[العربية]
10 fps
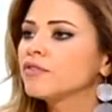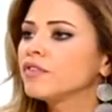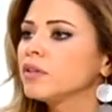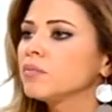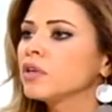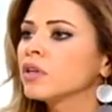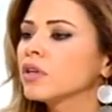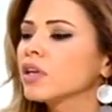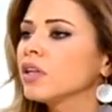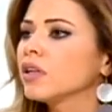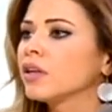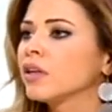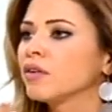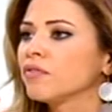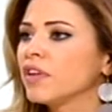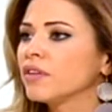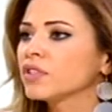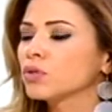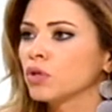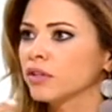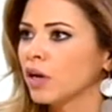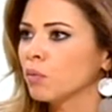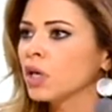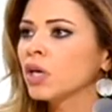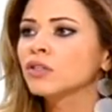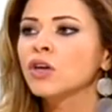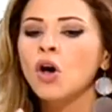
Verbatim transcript: في من كل الفليفرز والطعمات